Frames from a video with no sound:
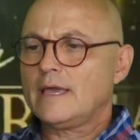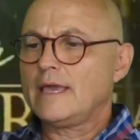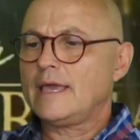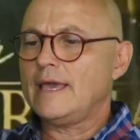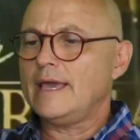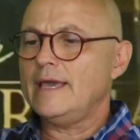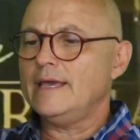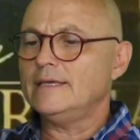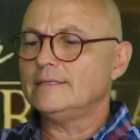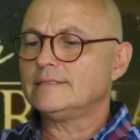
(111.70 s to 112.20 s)

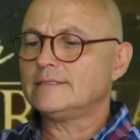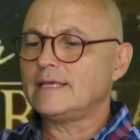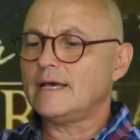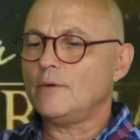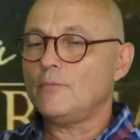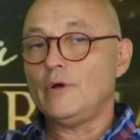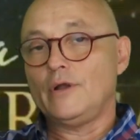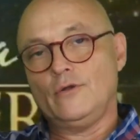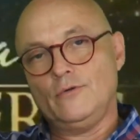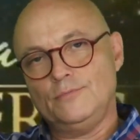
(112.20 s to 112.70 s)
que
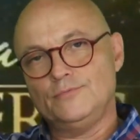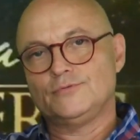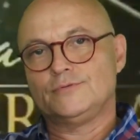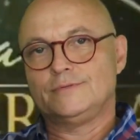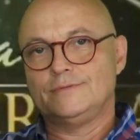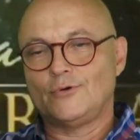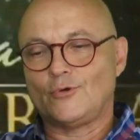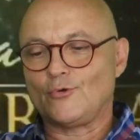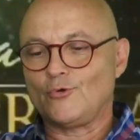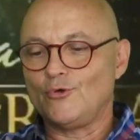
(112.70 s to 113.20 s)
está, bueno,
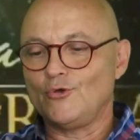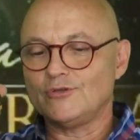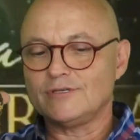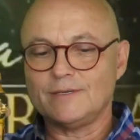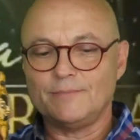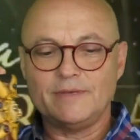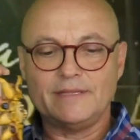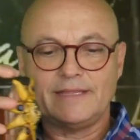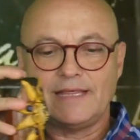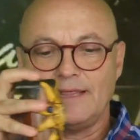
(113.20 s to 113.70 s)
pues,
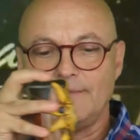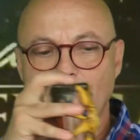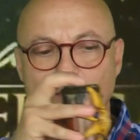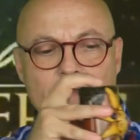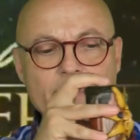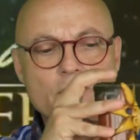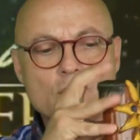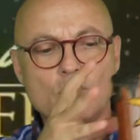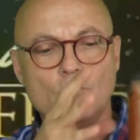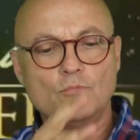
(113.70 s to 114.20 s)
orgullosamente en
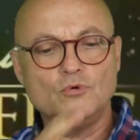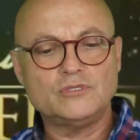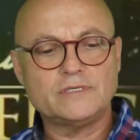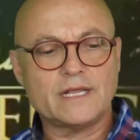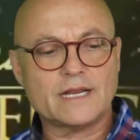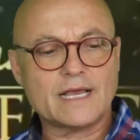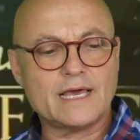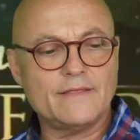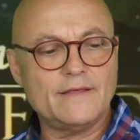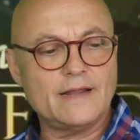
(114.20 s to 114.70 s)
México, muy
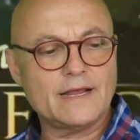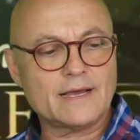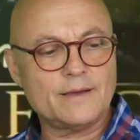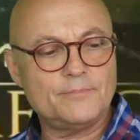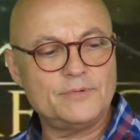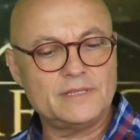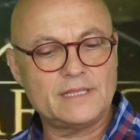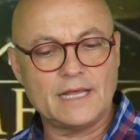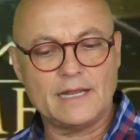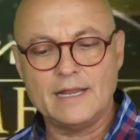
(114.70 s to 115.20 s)
cerca de la
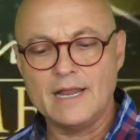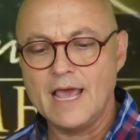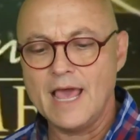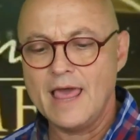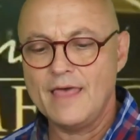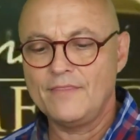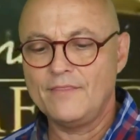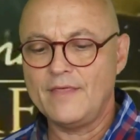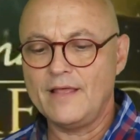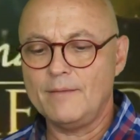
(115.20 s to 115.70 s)
capital
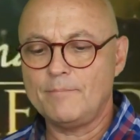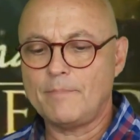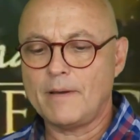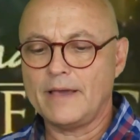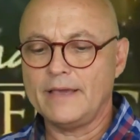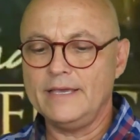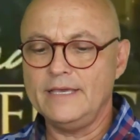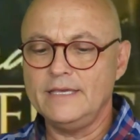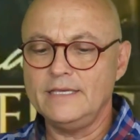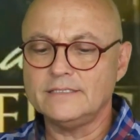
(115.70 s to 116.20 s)
del
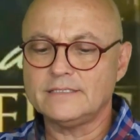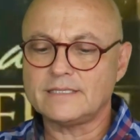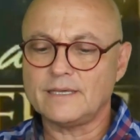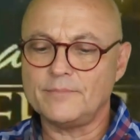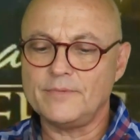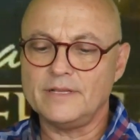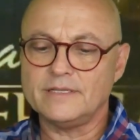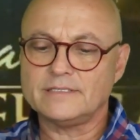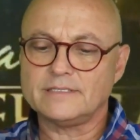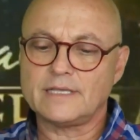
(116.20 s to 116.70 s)
país.
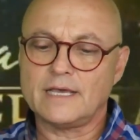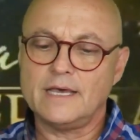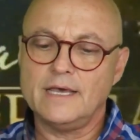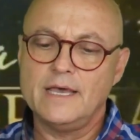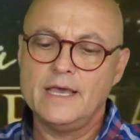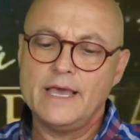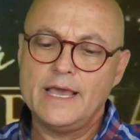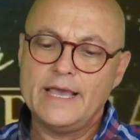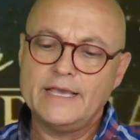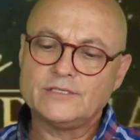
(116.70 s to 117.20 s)
También
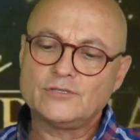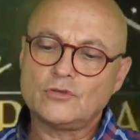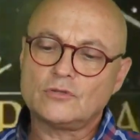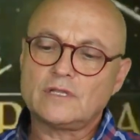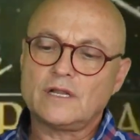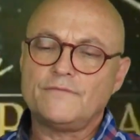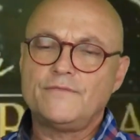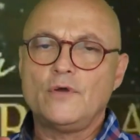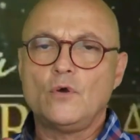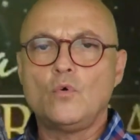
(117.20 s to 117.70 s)
está esta
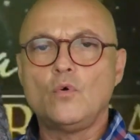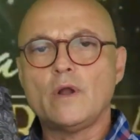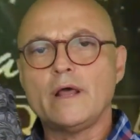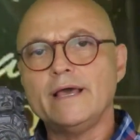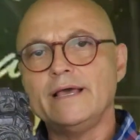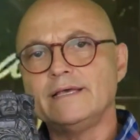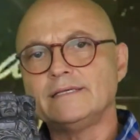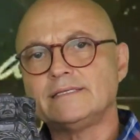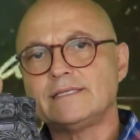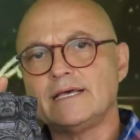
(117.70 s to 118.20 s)
otra
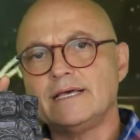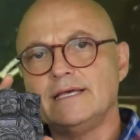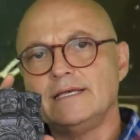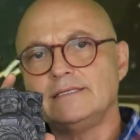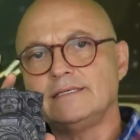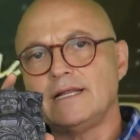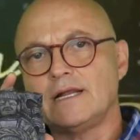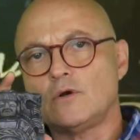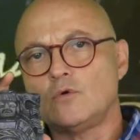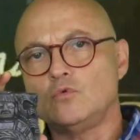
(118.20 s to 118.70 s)
figura, esta
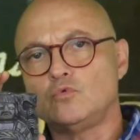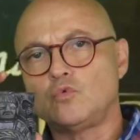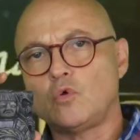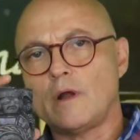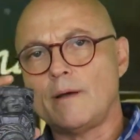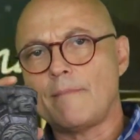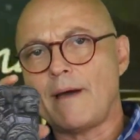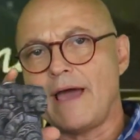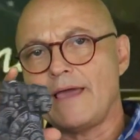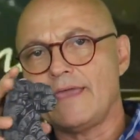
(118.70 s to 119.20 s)
es de la
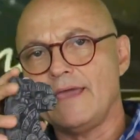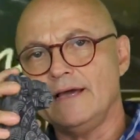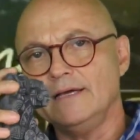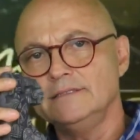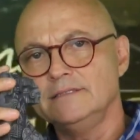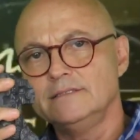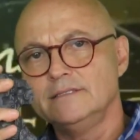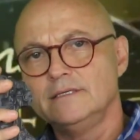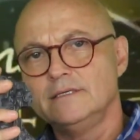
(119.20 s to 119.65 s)
cultura maya.